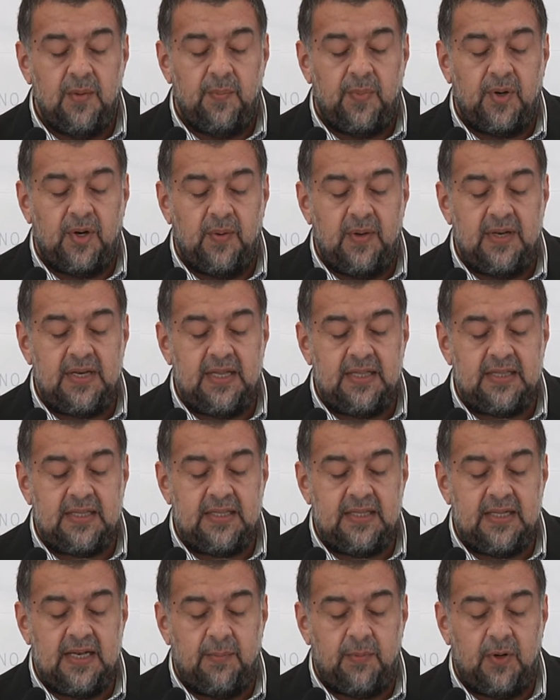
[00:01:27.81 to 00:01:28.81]
proveniente
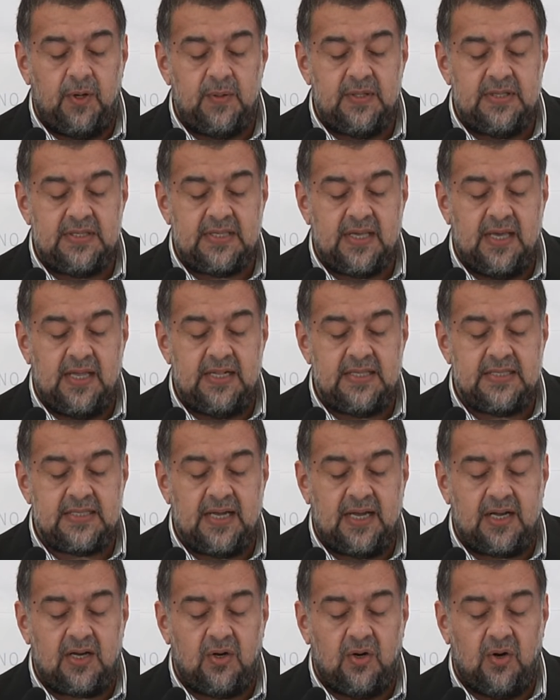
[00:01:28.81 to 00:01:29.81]
de la provincia del
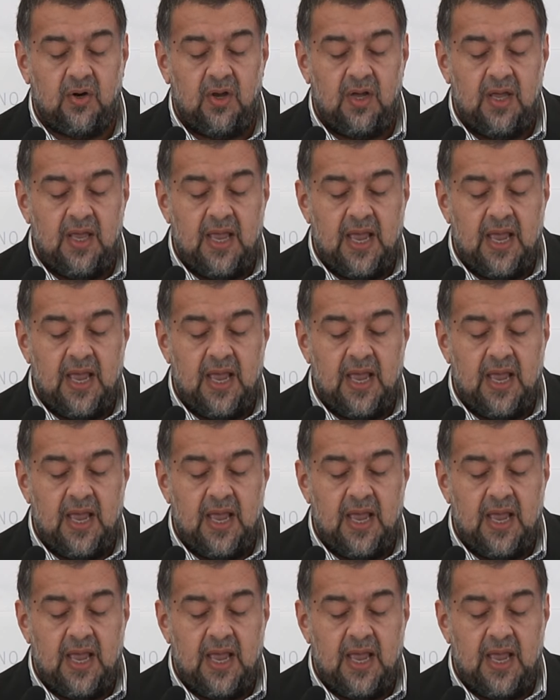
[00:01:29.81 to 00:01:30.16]
Chaco